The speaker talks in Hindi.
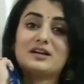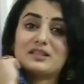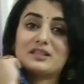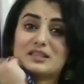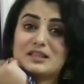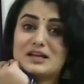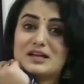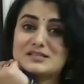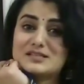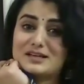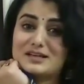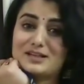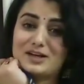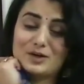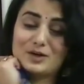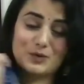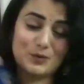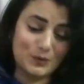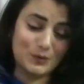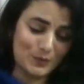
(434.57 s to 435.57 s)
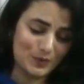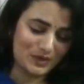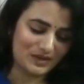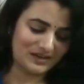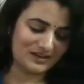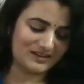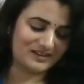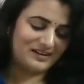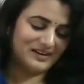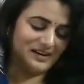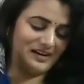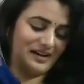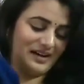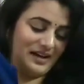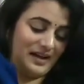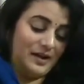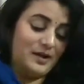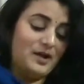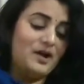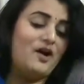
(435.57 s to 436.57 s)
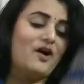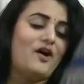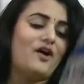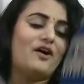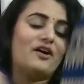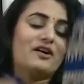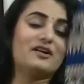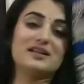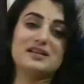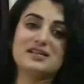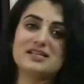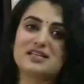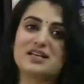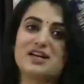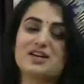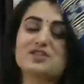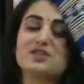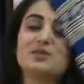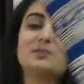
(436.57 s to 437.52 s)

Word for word: कि कितना ज्यादा कूल लग रहा है और इसका